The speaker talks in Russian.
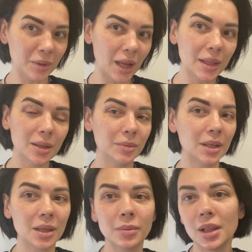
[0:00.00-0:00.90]

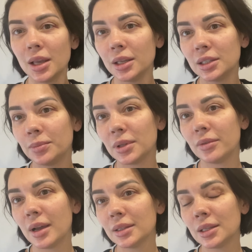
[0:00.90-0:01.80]
Вот, это я тут ходила на
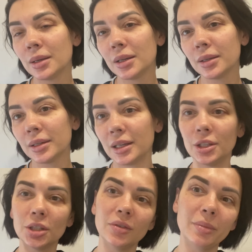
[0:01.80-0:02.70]
бровки, поэтому себя
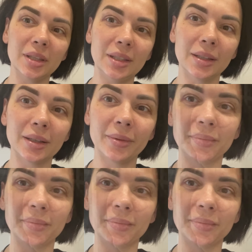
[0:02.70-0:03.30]
немножко подсняла.